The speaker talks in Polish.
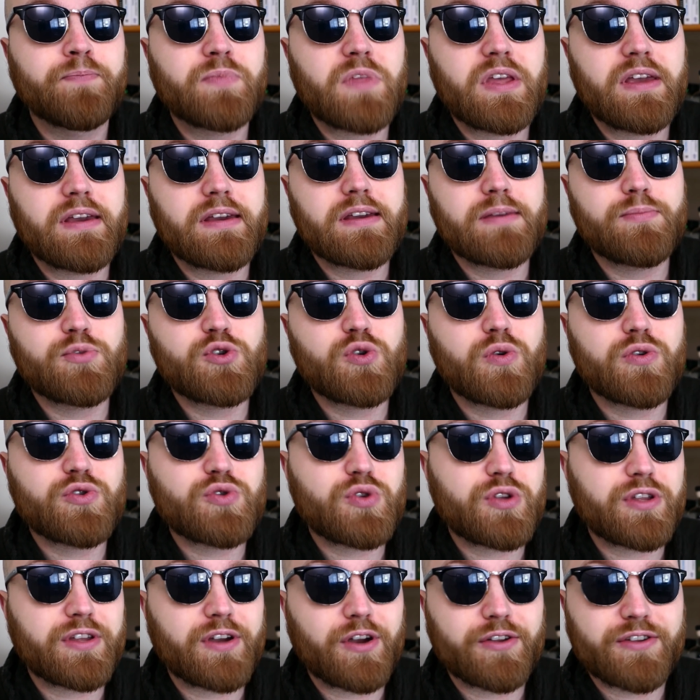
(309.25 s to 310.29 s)
E,
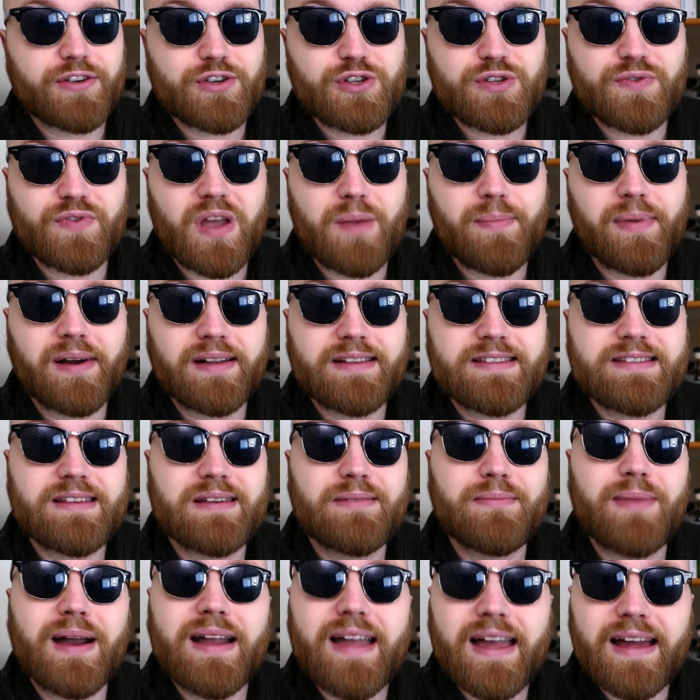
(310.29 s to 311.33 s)
Przyłożył do tego też swoje
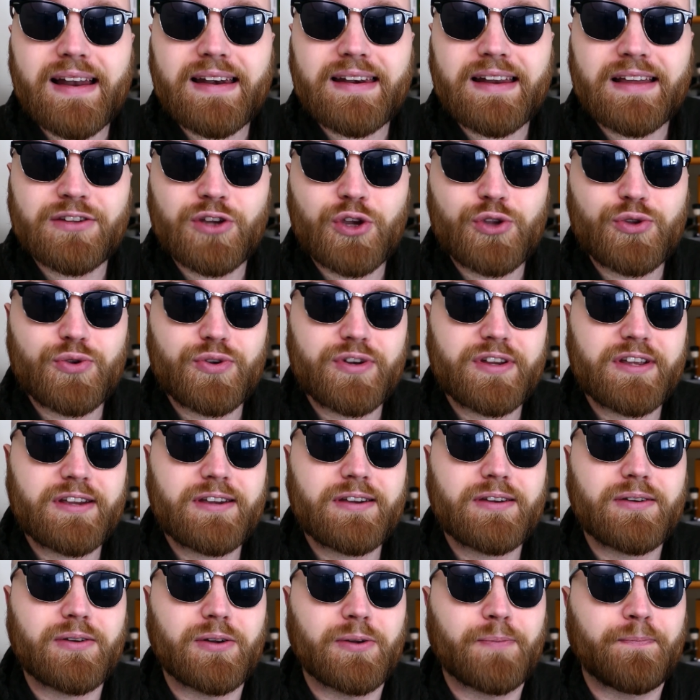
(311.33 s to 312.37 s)
palce Magellan,
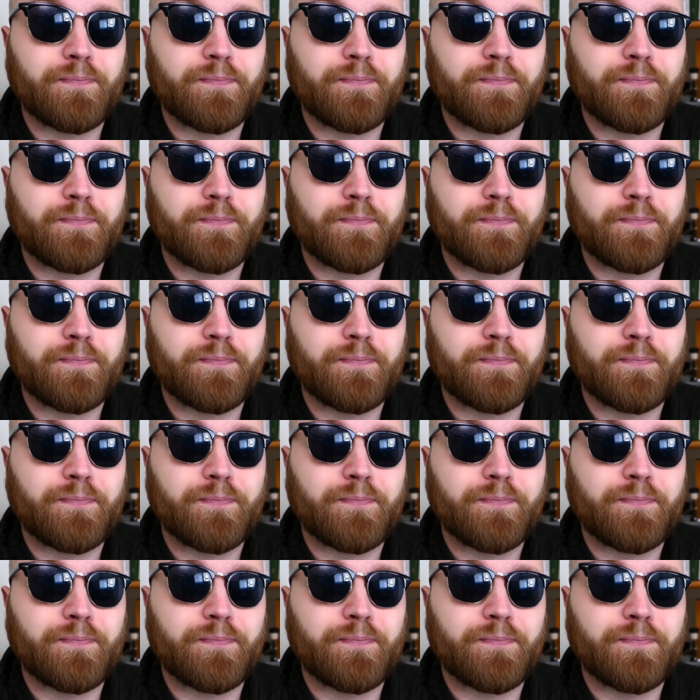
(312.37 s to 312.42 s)
który